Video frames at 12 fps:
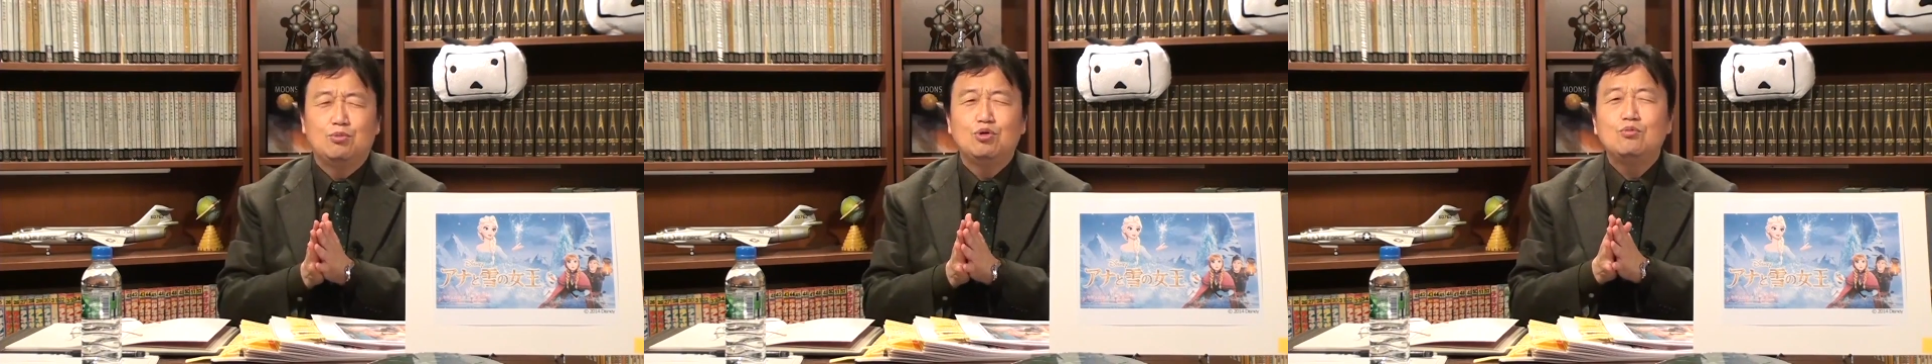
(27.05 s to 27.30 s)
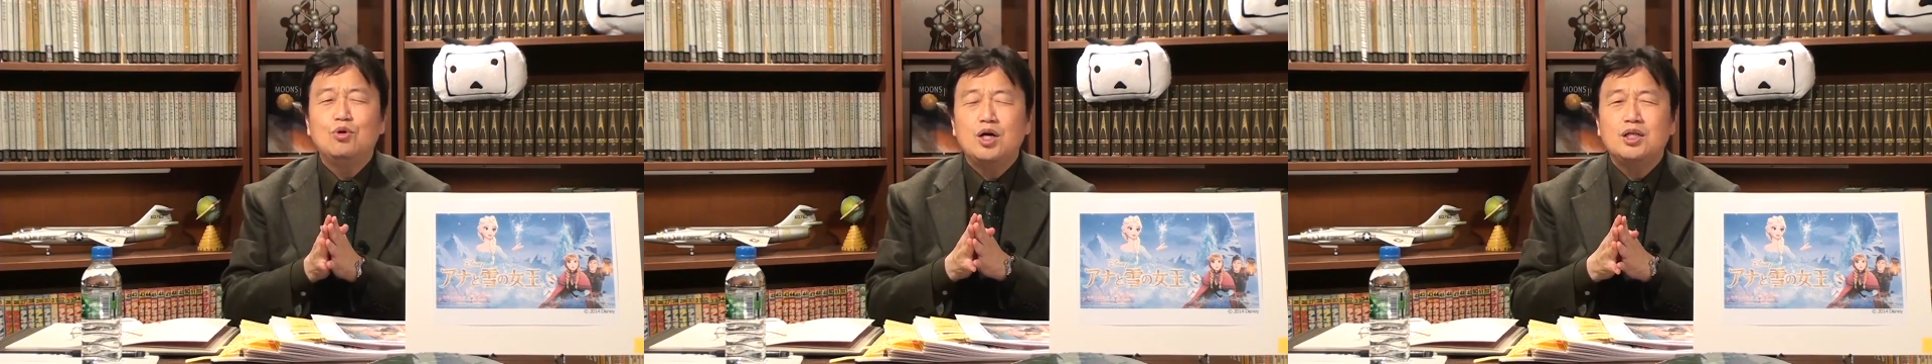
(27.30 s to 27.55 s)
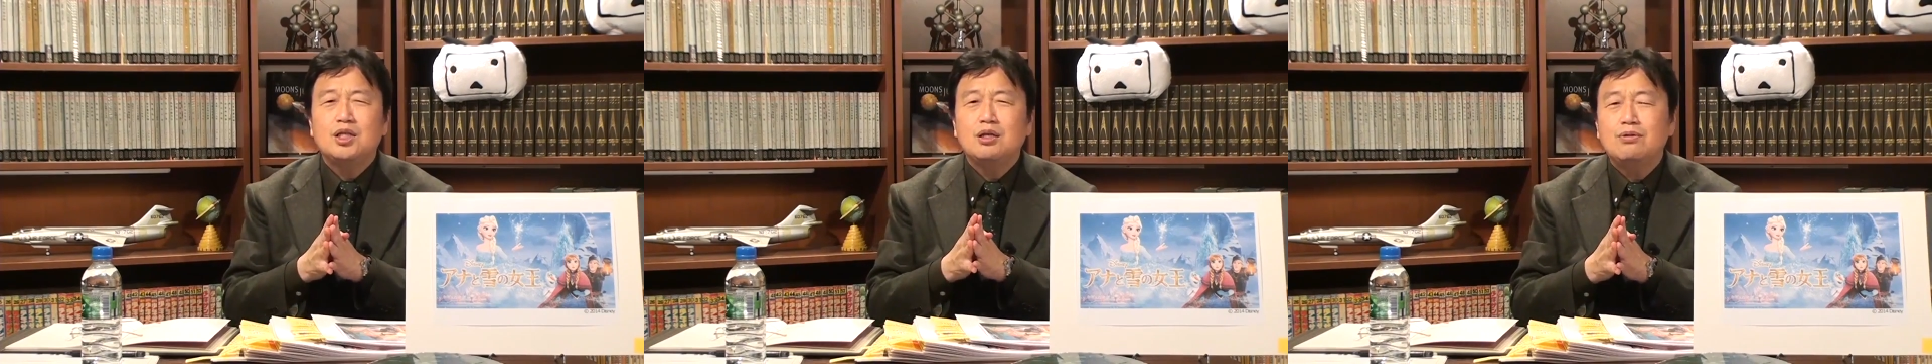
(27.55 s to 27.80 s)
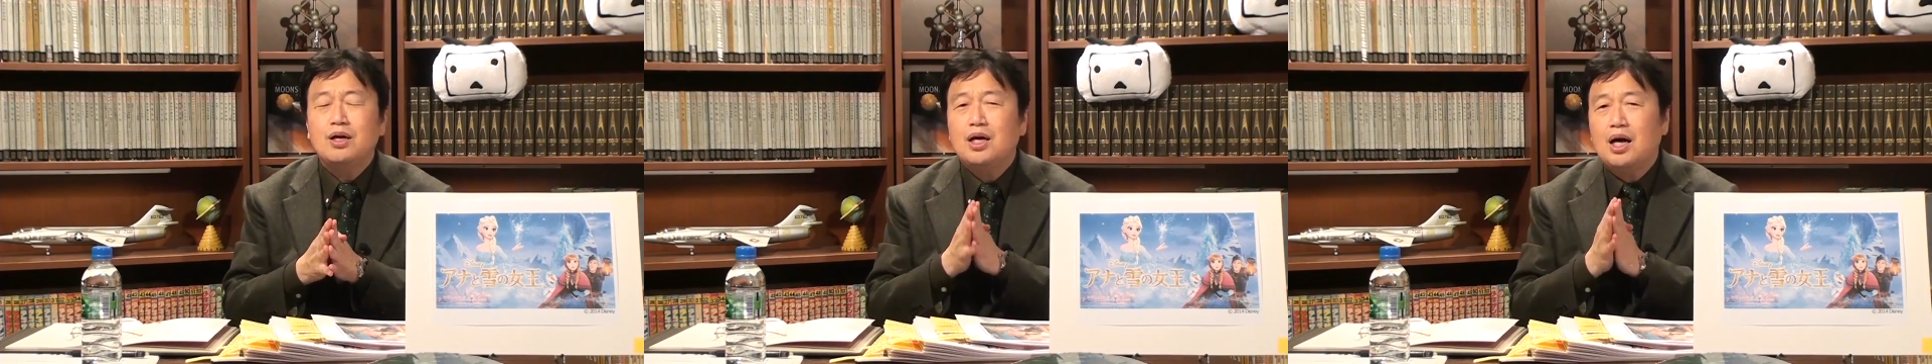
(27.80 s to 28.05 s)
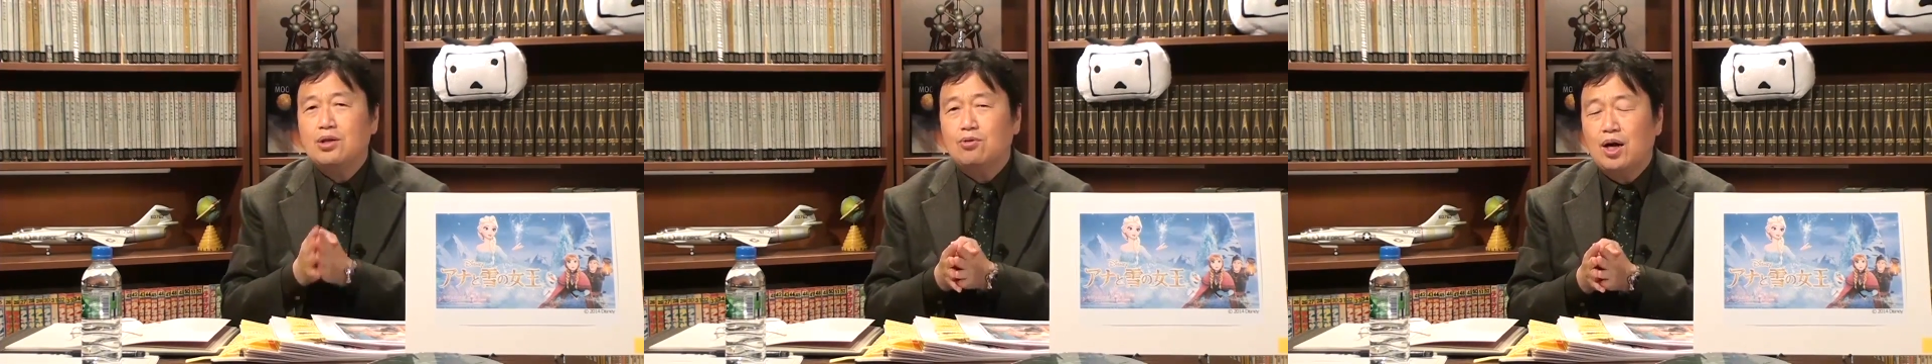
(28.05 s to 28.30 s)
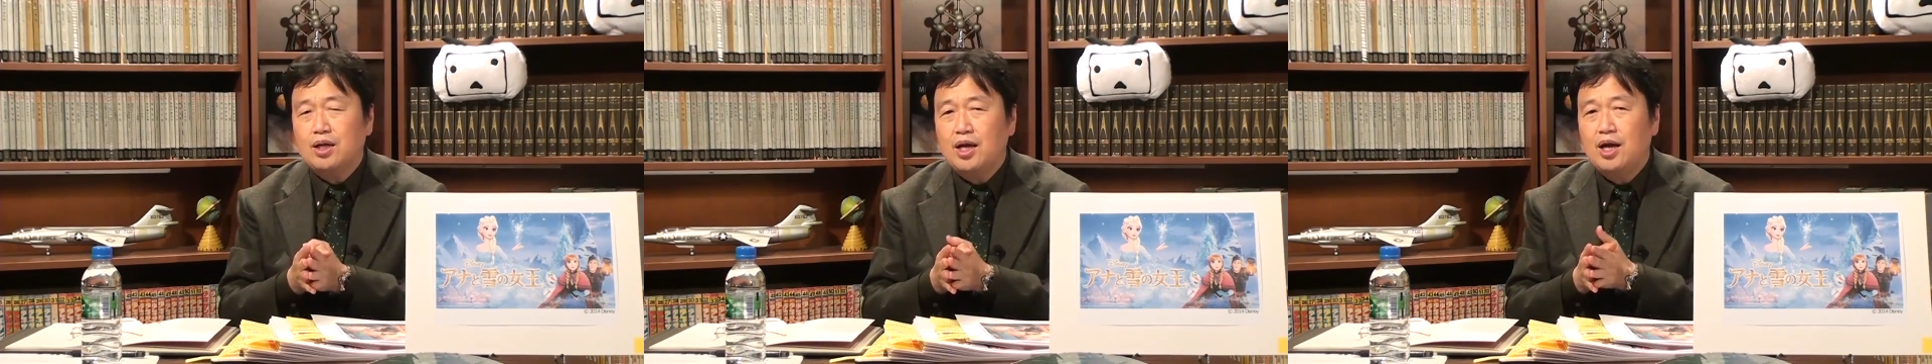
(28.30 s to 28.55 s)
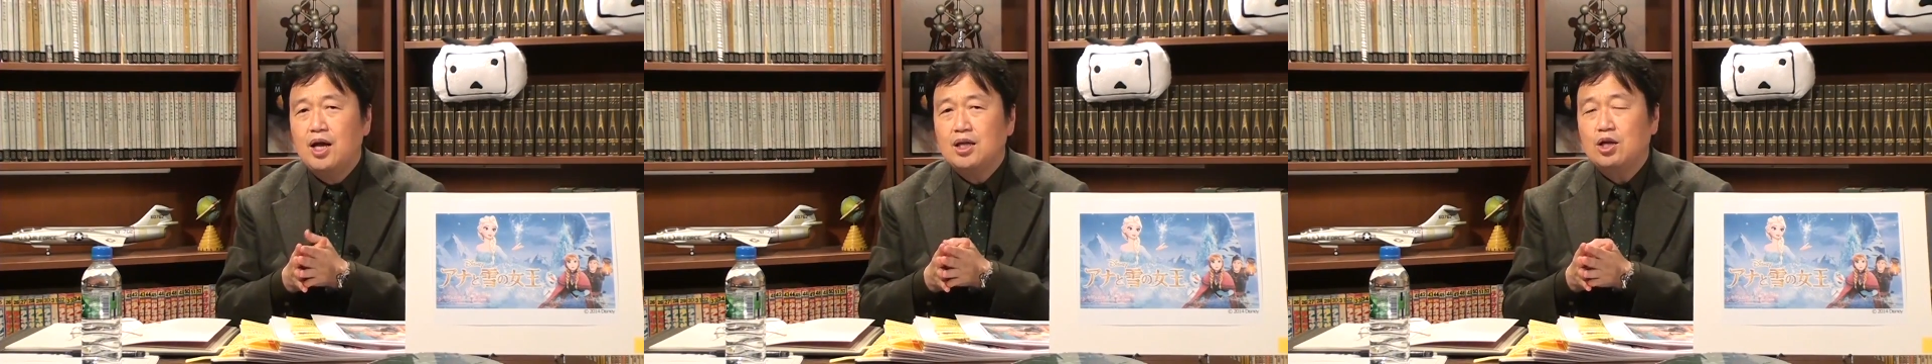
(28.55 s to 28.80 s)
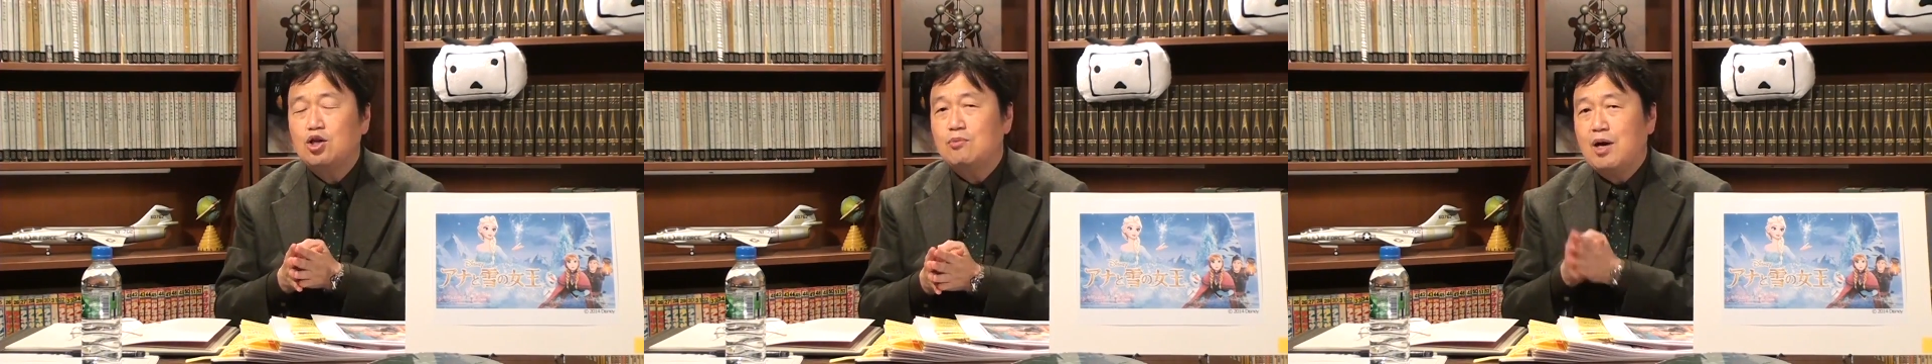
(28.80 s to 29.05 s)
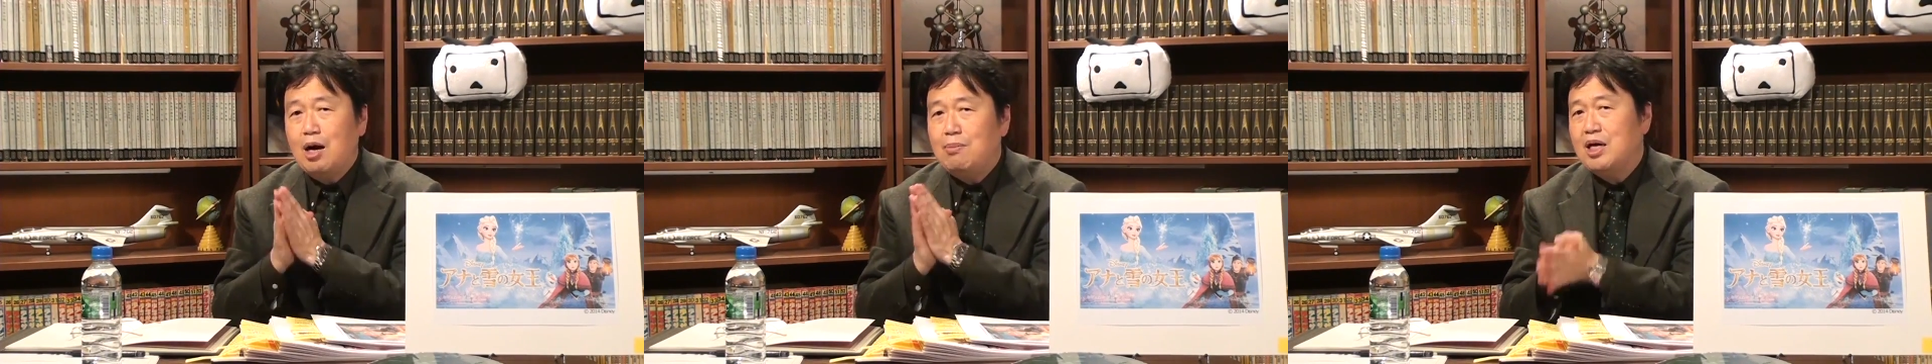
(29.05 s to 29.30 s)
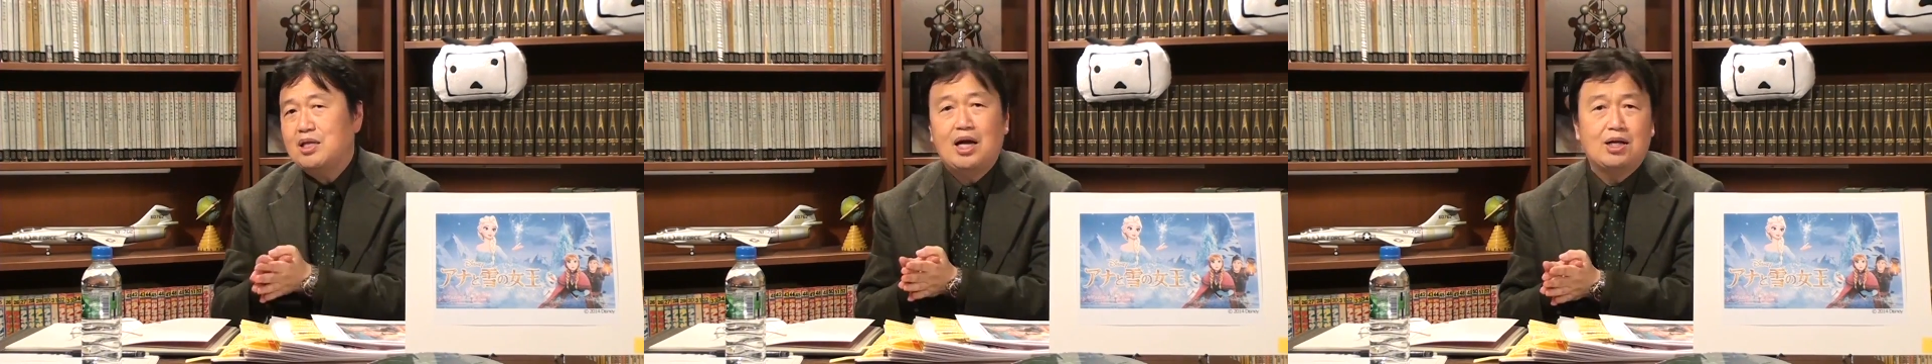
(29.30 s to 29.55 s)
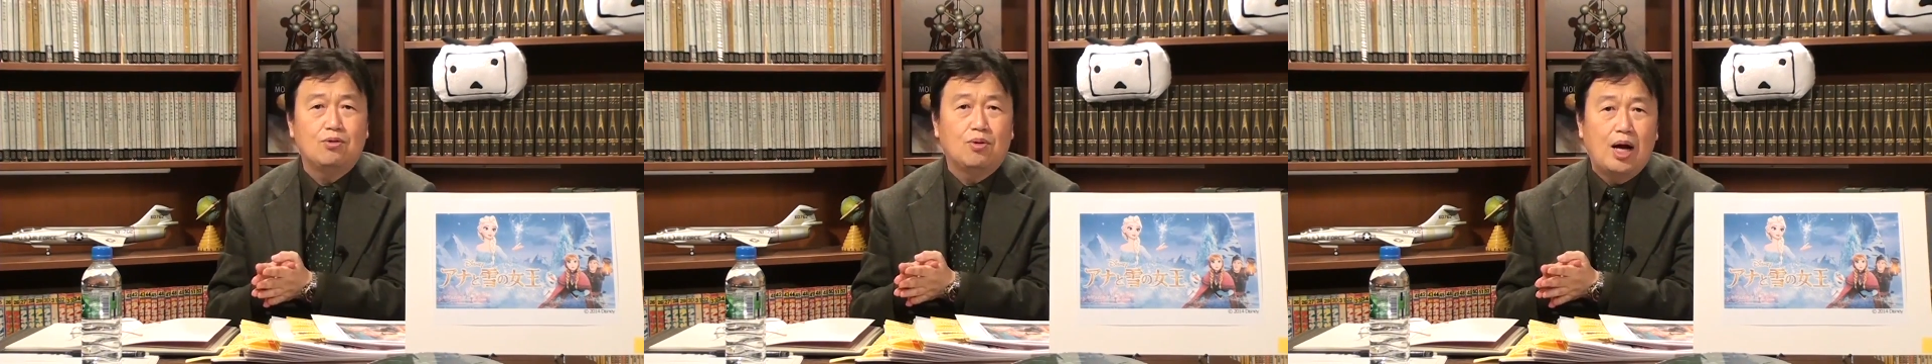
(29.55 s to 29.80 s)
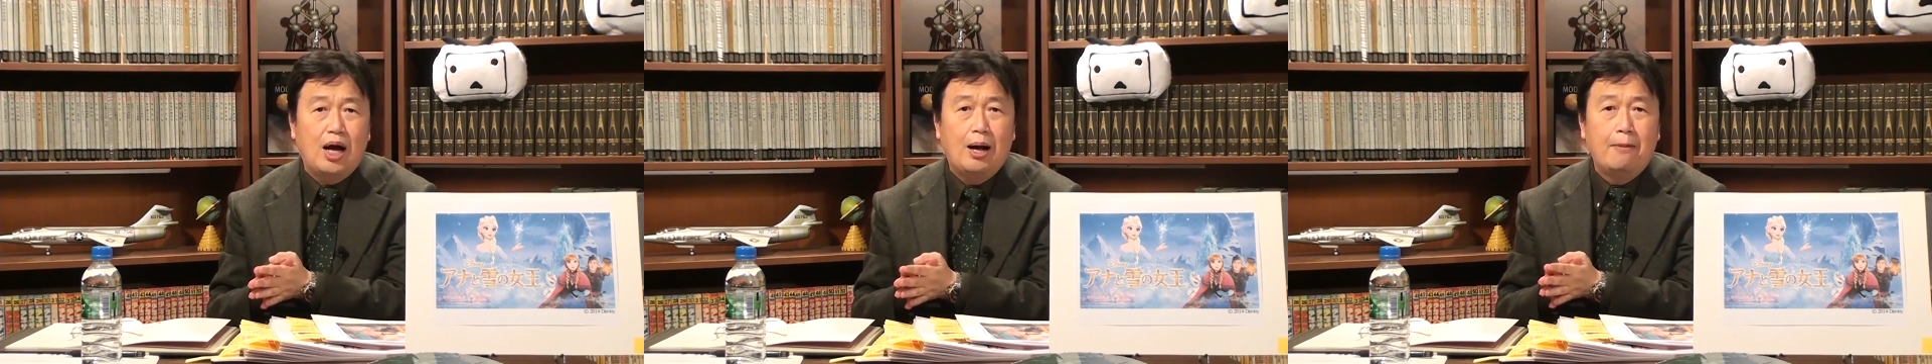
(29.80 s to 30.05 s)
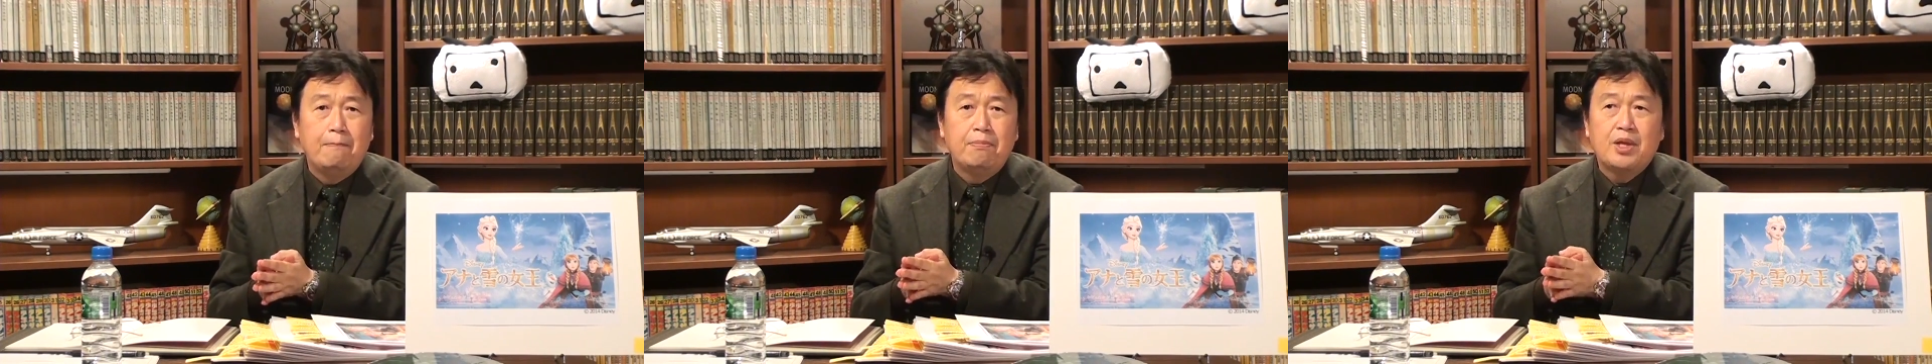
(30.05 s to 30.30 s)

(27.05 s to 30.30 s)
僕も エスエフ 映画とかで、例えば「アバター」とか、